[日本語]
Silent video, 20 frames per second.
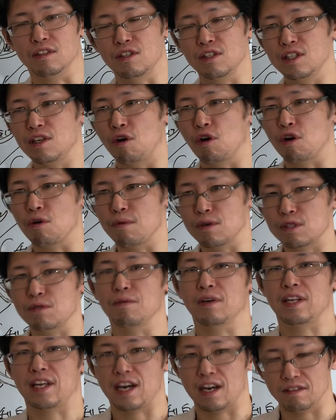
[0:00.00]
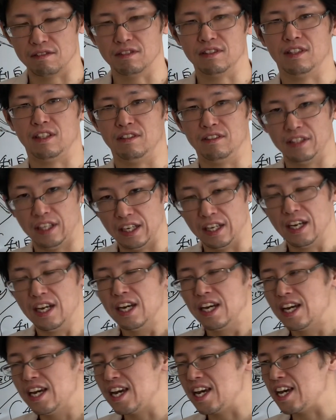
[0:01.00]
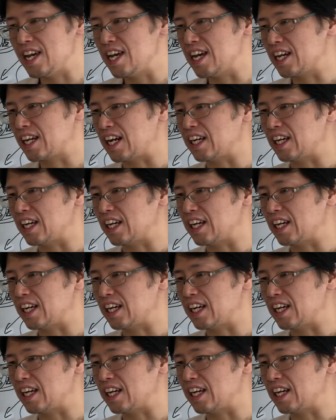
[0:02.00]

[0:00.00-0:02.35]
国滅ぼすまでやるっていうね、